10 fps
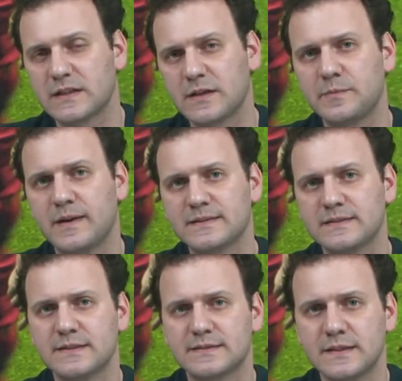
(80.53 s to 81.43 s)
Taraf
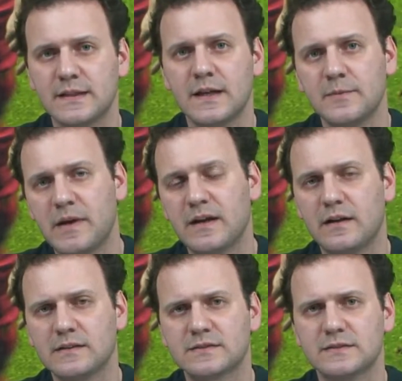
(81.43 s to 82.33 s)
bahsinde ise ben
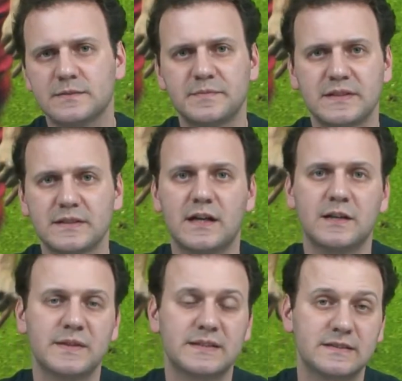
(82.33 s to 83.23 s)
Arsenal'ın bir
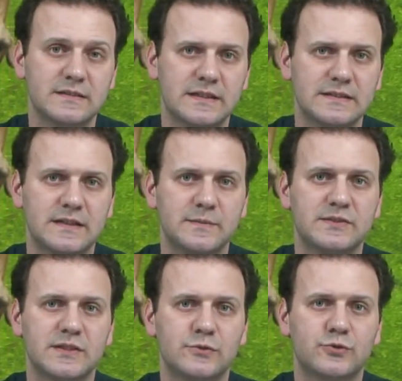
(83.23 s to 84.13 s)
galibiyet
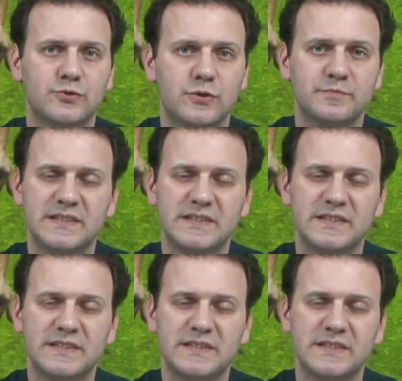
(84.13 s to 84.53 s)
getirebileceğini düşünüyorum.